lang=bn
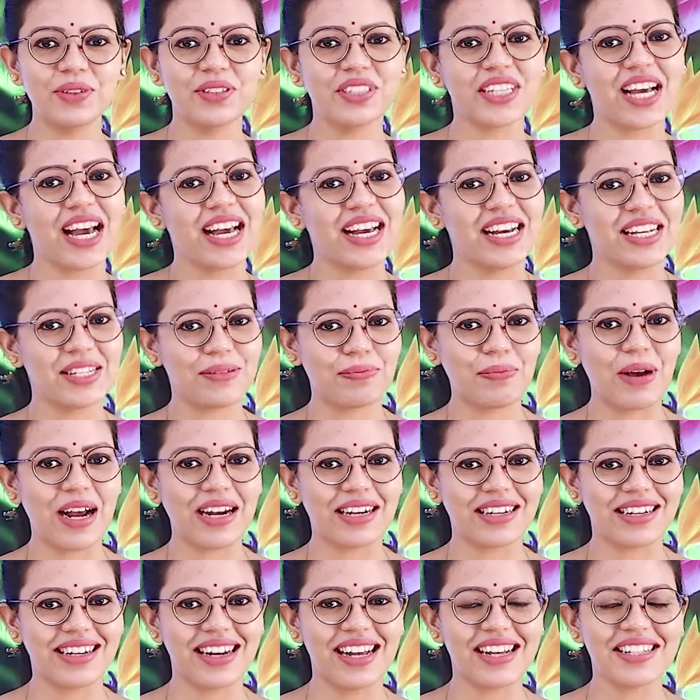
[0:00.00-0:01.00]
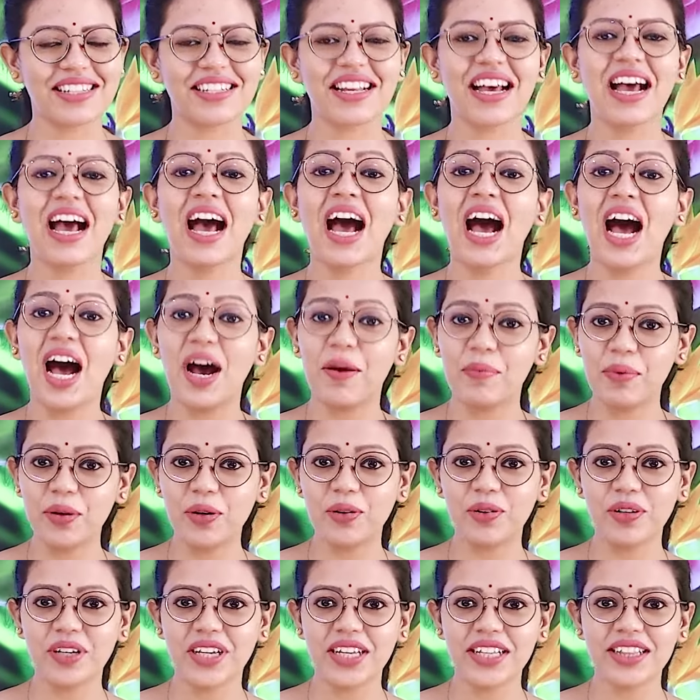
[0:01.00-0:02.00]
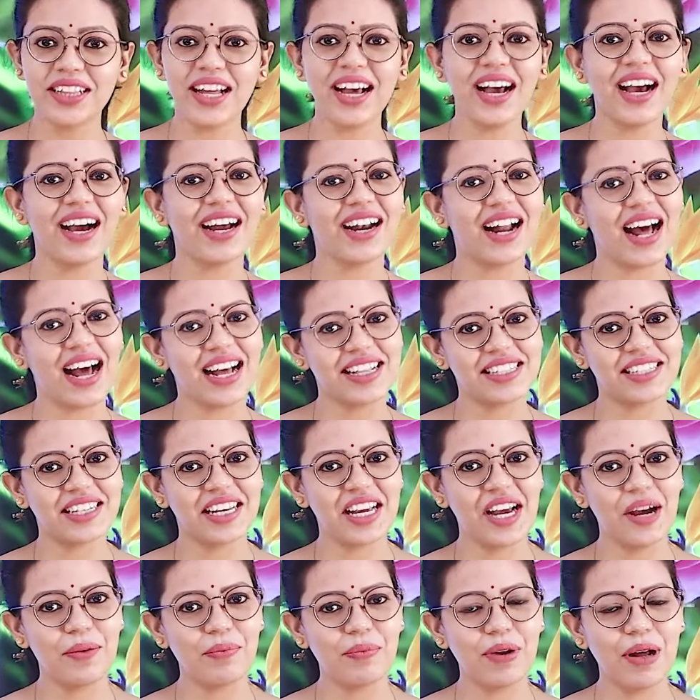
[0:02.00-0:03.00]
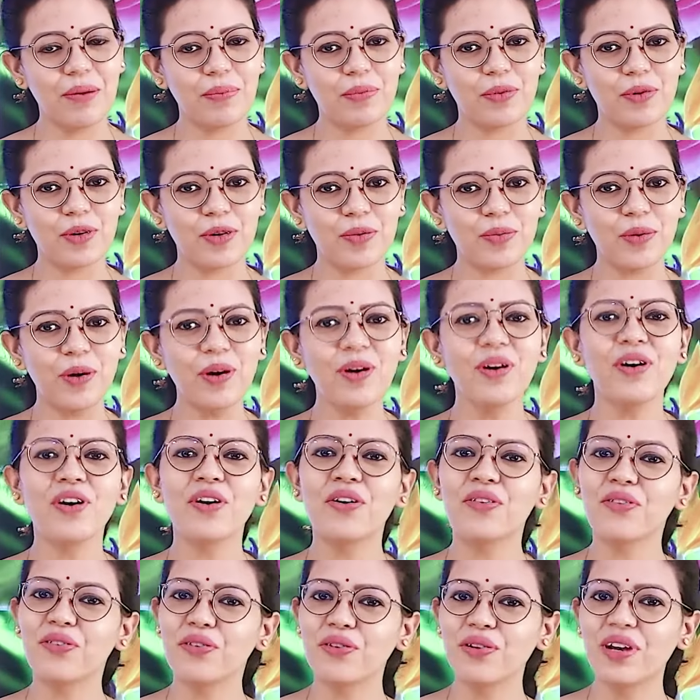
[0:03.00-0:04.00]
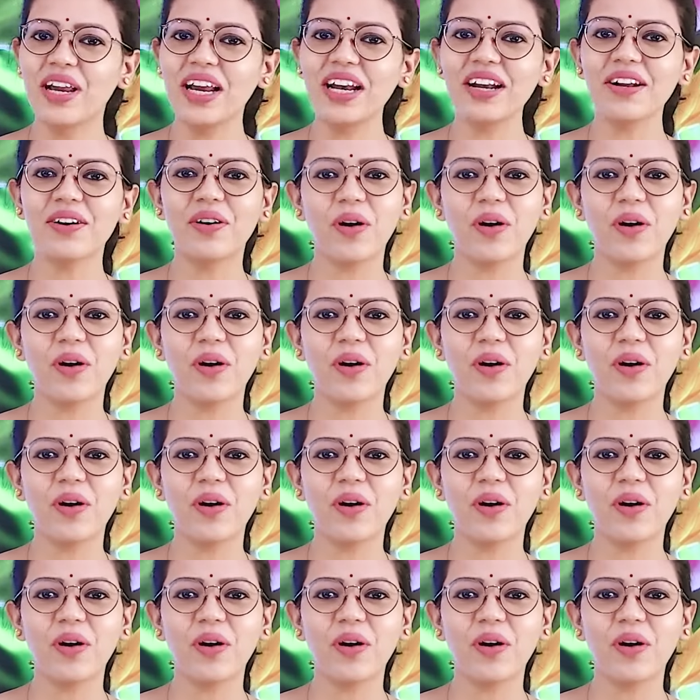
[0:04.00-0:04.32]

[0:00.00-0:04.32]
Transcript: টু ছায়া স্মার্ট ক্লাস আমি অঙ্কিতা আর আজকে আমরা পড়ব ফুলের